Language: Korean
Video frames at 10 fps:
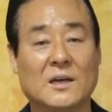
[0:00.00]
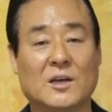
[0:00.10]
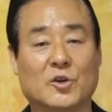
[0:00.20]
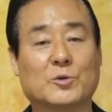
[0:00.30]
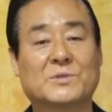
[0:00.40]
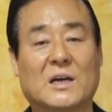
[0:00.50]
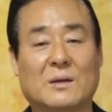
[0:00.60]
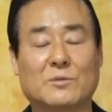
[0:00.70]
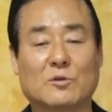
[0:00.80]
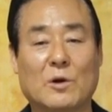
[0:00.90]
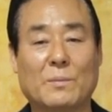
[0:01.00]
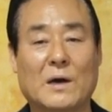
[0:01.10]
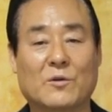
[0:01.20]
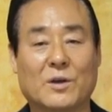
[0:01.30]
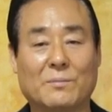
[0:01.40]
애굽 사람들과
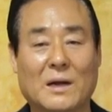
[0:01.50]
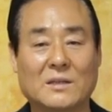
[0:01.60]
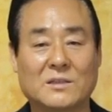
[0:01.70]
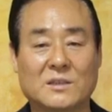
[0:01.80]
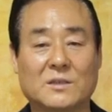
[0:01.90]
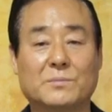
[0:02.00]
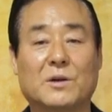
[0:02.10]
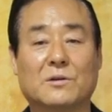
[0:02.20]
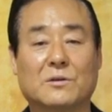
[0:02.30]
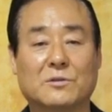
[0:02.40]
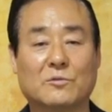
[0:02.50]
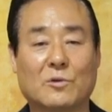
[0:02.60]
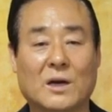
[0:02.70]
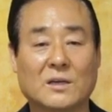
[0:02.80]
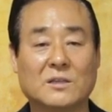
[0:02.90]
바로의 말들,
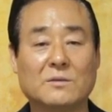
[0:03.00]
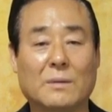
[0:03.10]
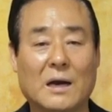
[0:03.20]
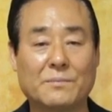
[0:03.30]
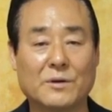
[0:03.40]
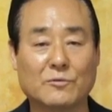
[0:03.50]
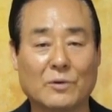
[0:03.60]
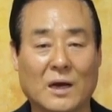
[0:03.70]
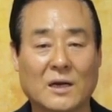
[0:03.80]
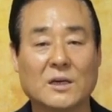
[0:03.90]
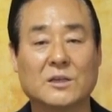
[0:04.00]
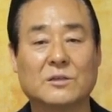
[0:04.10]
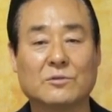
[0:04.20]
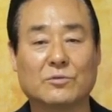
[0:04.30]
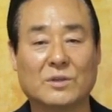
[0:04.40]
병거들과 그 마병과
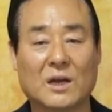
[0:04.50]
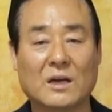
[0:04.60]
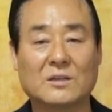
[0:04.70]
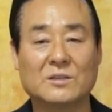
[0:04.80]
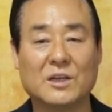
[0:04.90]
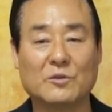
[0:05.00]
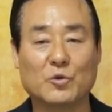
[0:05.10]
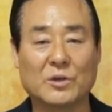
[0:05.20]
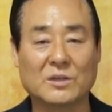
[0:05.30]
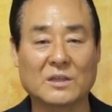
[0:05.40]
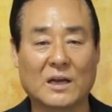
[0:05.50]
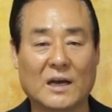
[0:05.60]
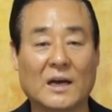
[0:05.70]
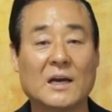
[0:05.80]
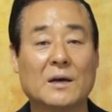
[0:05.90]
그 군대가 그들의 뒤를
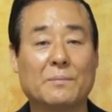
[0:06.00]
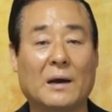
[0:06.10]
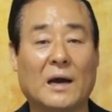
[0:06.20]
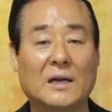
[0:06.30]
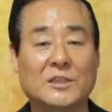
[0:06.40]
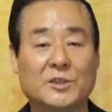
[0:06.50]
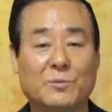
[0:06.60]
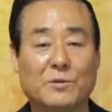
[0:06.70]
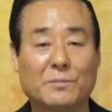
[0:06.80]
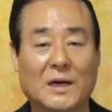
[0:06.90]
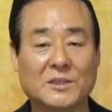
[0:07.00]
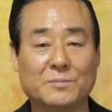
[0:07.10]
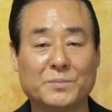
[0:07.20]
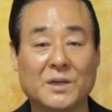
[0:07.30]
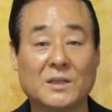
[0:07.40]
따라 바알스본
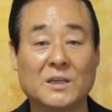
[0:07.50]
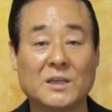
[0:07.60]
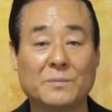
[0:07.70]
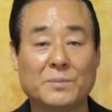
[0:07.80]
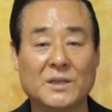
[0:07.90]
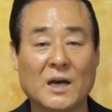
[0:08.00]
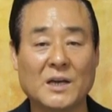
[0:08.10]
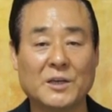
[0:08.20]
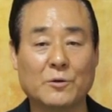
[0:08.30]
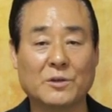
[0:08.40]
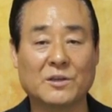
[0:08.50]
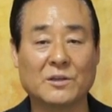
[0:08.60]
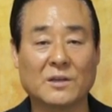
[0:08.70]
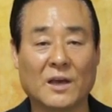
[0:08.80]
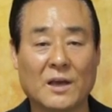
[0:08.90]
맞은편 비하히롯
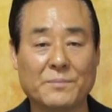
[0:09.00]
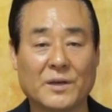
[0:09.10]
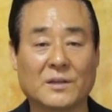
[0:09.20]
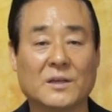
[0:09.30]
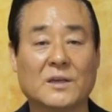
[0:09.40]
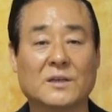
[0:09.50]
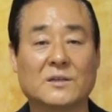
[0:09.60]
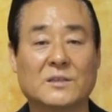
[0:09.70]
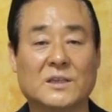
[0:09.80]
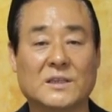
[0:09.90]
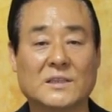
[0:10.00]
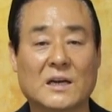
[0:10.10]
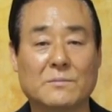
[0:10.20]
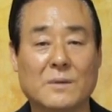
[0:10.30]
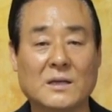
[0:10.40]
곁 해변 그들이
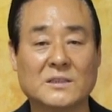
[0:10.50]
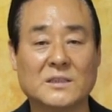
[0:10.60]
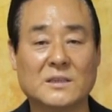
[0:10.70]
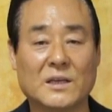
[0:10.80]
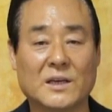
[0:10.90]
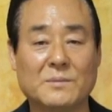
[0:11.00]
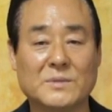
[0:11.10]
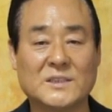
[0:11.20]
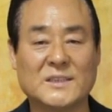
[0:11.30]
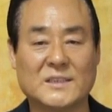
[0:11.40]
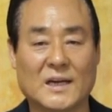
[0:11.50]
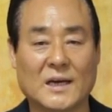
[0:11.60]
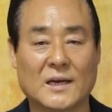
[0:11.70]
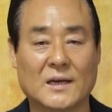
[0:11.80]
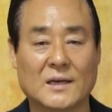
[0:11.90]
장막침대에 미치니라.